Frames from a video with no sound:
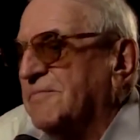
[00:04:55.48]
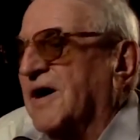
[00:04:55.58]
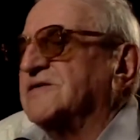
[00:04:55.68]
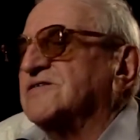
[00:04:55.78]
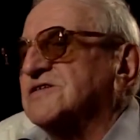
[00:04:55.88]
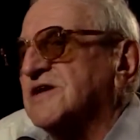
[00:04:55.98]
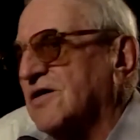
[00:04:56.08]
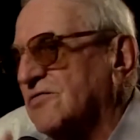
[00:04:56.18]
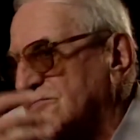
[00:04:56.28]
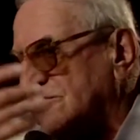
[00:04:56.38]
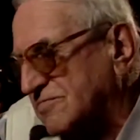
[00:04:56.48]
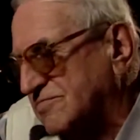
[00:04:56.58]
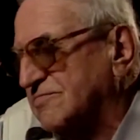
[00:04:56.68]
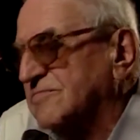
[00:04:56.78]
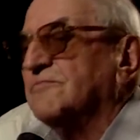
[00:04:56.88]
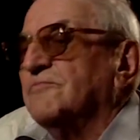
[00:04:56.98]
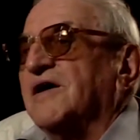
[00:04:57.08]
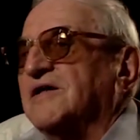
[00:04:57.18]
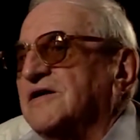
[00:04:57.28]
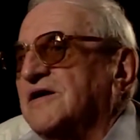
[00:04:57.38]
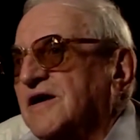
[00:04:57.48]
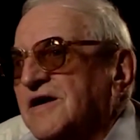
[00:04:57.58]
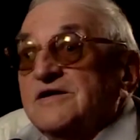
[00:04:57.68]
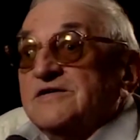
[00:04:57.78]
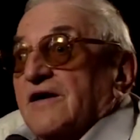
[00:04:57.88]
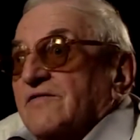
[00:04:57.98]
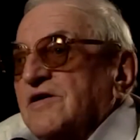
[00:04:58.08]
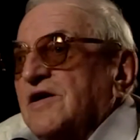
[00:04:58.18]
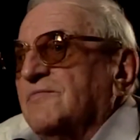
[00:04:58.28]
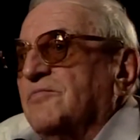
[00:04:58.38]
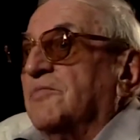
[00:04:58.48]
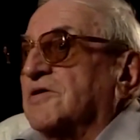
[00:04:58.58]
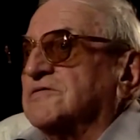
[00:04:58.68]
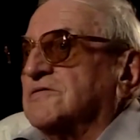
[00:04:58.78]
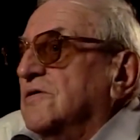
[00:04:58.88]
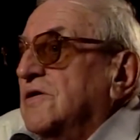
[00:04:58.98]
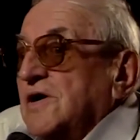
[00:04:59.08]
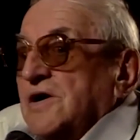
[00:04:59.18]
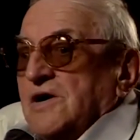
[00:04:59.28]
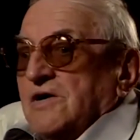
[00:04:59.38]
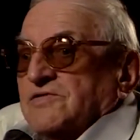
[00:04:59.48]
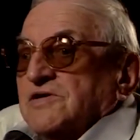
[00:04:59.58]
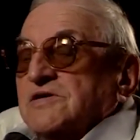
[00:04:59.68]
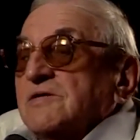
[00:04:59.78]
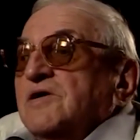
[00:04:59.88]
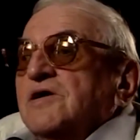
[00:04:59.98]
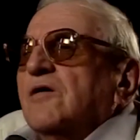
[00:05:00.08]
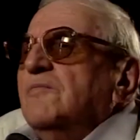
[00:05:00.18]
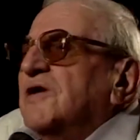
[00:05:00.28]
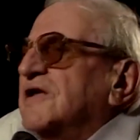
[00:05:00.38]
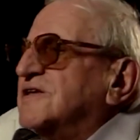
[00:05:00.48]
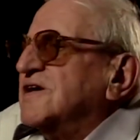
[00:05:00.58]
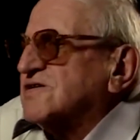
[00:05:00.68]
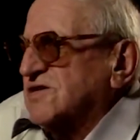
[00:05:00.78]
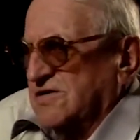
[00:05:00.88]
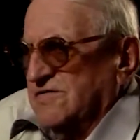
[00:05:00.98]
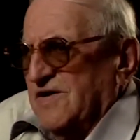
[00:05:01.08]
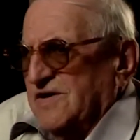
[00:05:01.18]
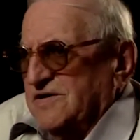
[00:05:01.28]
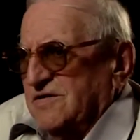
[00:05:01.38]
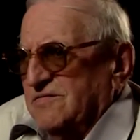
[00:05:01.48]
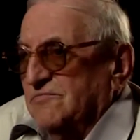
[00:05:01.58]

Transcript: patrzał, padli i za chwilę po prostu wszyscy byli kompletnie szokowani.